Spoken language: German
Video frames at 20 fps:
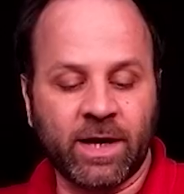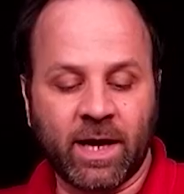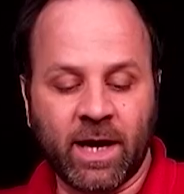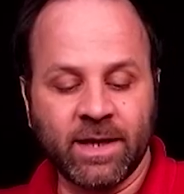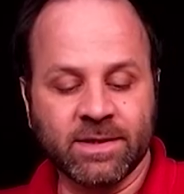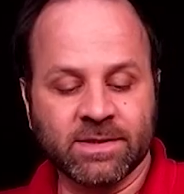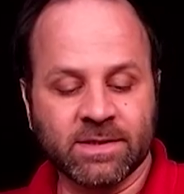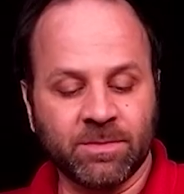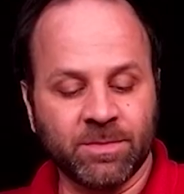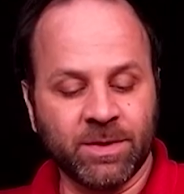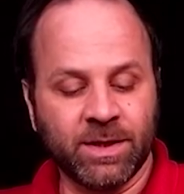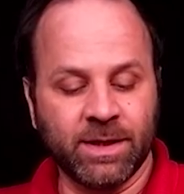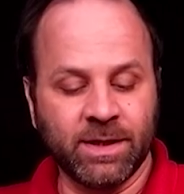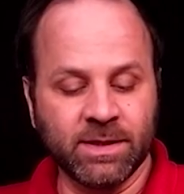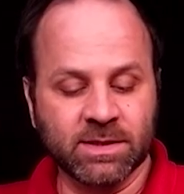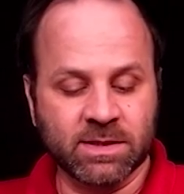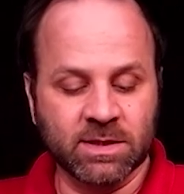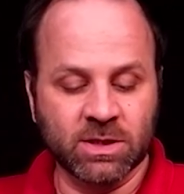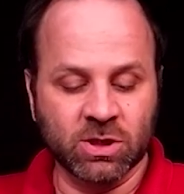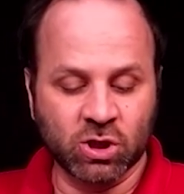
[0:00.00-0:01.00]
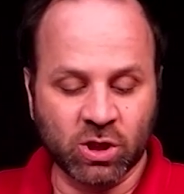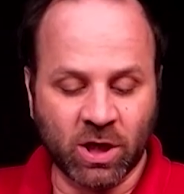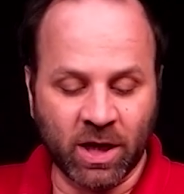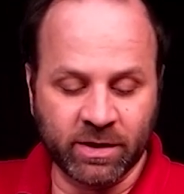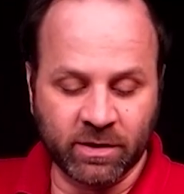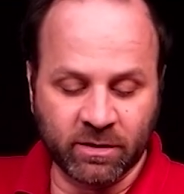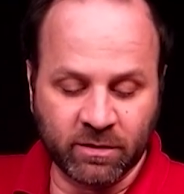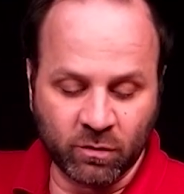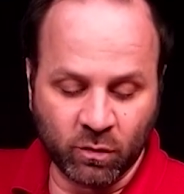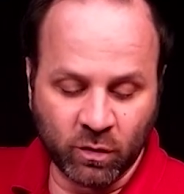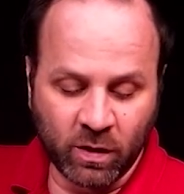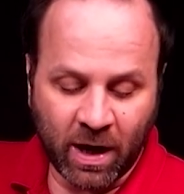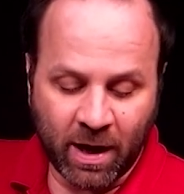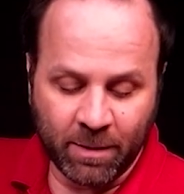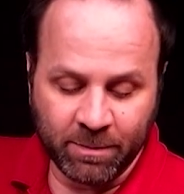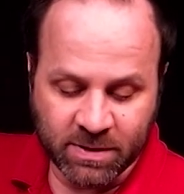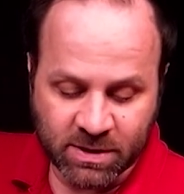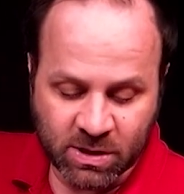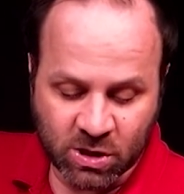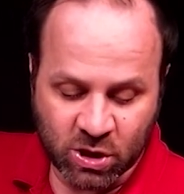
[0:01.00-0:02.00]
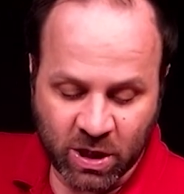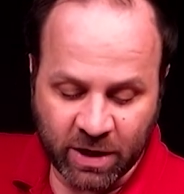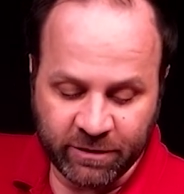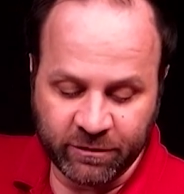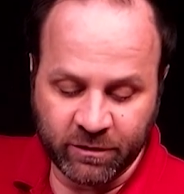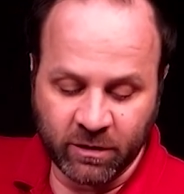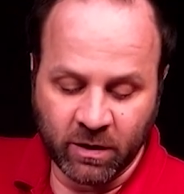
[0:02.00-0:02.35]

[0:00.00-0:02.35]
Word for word: einsamen Insel gestrandet und haben es geschafft,